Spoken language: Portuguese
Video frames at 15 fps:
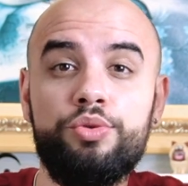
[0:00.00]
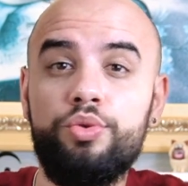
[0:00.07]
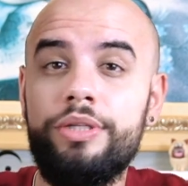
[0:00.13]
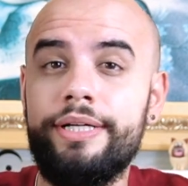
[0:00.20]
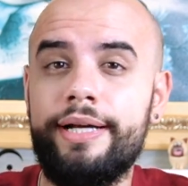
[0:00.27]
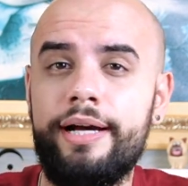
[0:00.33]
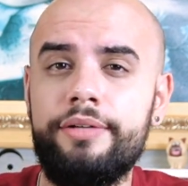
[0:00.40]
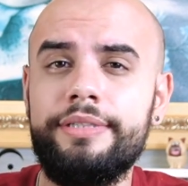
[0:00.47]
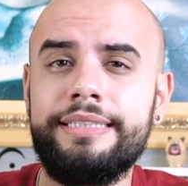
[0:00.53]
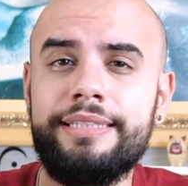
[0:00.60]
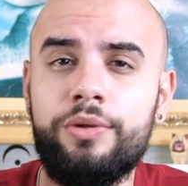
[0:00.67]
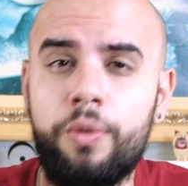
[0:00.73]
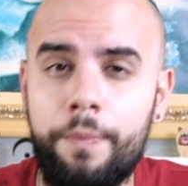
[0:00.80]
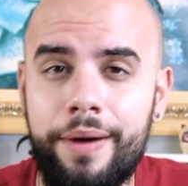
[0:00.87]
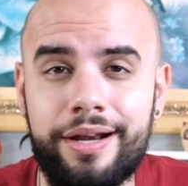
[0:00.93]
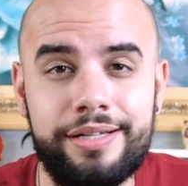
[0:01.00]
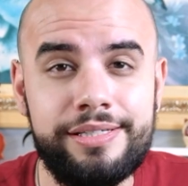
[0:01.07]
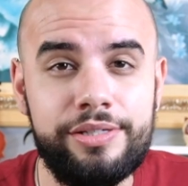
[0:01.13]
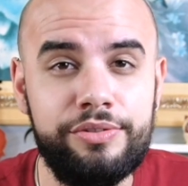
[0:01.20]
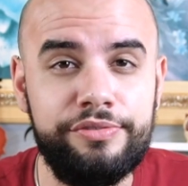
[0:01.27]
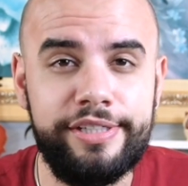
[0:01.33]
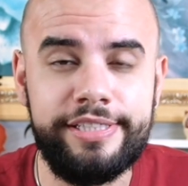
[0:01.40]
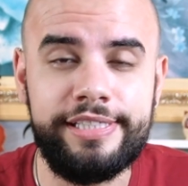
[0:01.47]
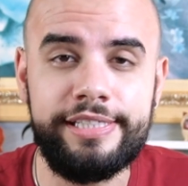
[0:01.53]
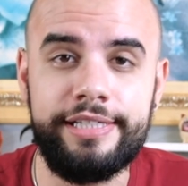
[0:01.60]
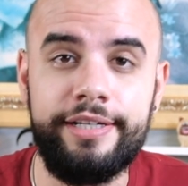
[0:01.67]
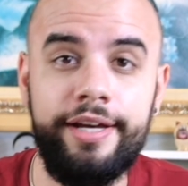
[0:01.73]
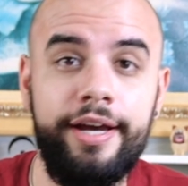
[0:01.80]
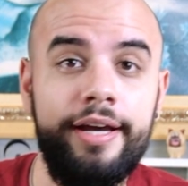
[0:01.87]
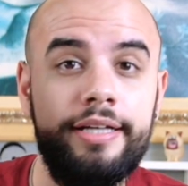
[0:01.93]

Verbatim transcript: O legal dessa comparação vai ser